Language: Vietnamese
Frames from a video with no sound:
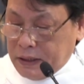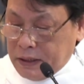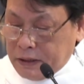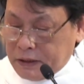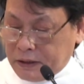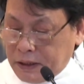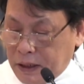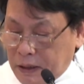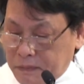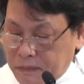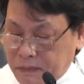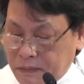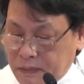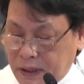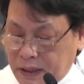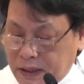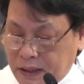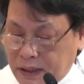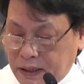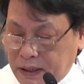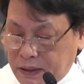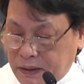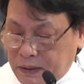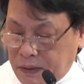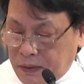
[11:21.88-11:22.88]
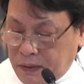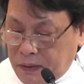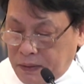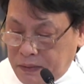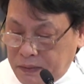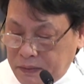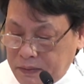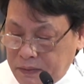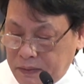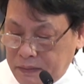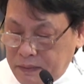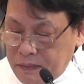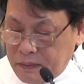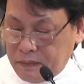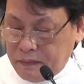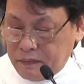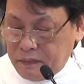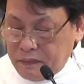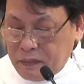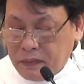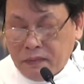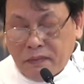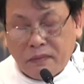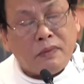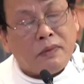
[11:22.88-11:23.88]
trong Đức Kitô
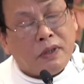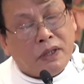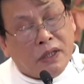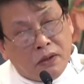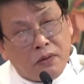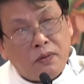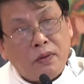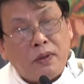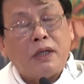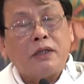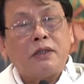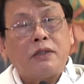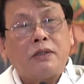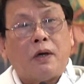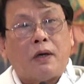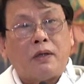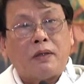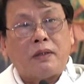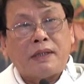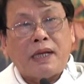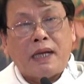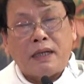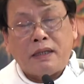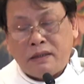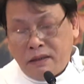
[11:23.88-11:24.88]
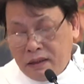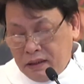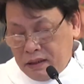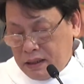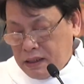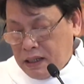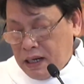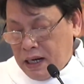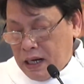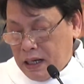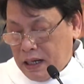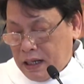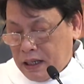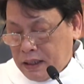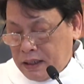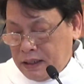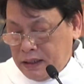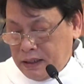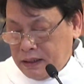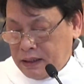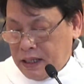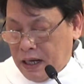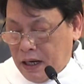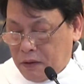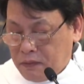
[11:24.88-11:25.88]
Thiên Chúa đã chọn ta trước cả
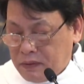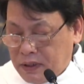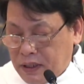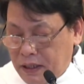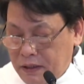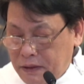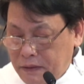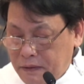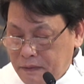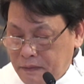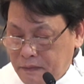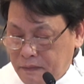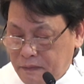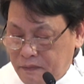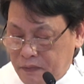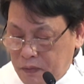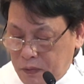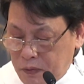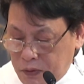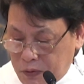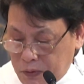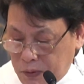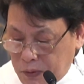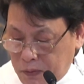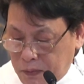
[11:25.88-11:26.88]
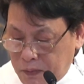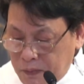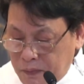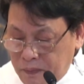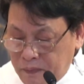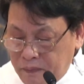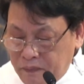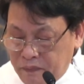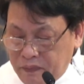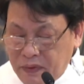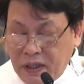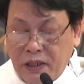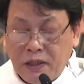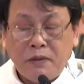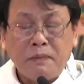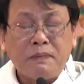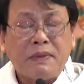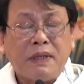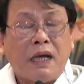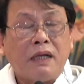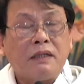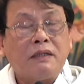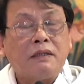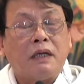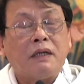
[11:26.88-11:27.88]
khi tạo thành vũ trụ để
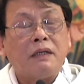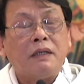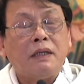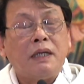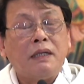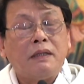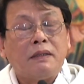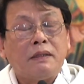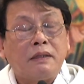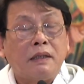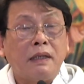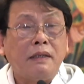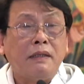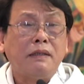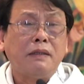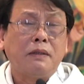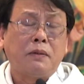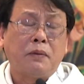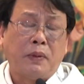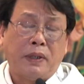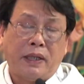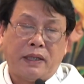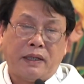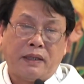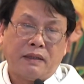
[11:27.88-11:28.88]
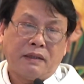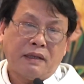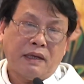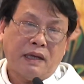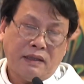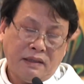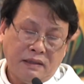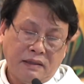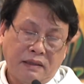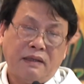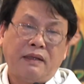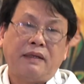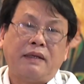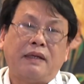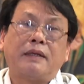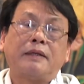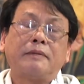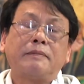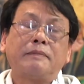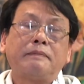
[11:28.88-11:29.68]
chúng ta trở nên tinh tuyển thánh thiện.